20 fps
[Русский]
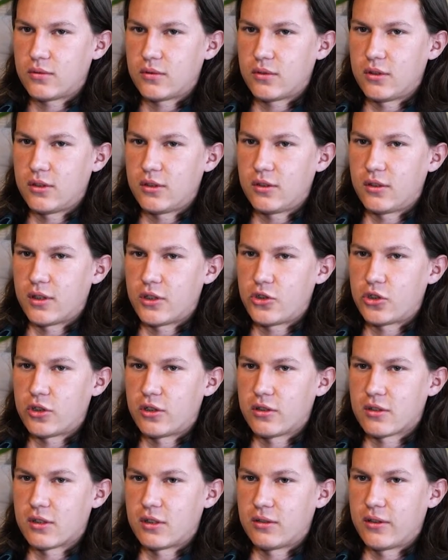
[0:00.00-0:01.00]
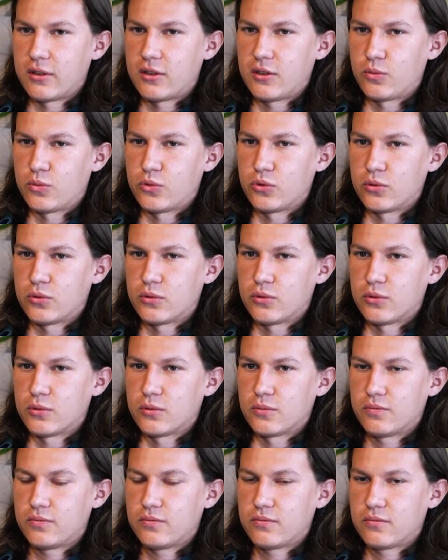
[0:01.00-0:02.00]
и начали задавать
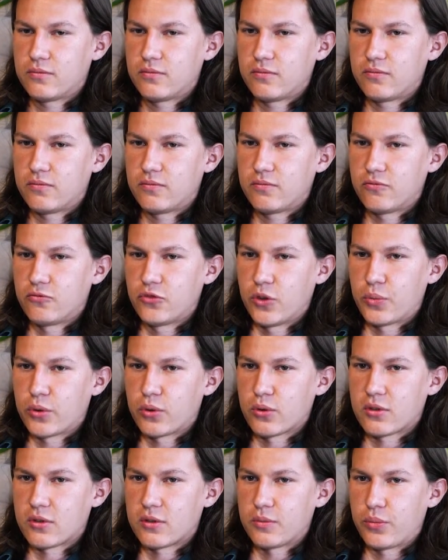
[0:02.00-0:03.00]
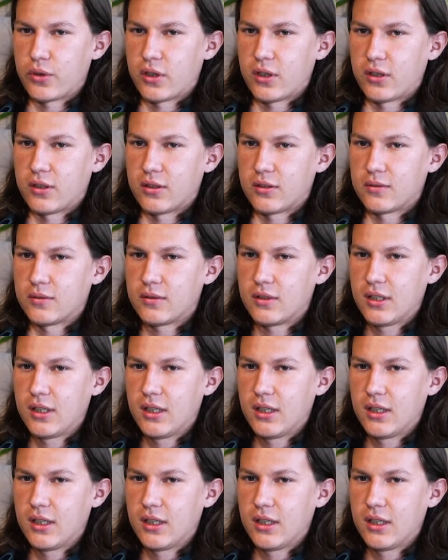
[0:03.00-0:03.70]
ему вопросы про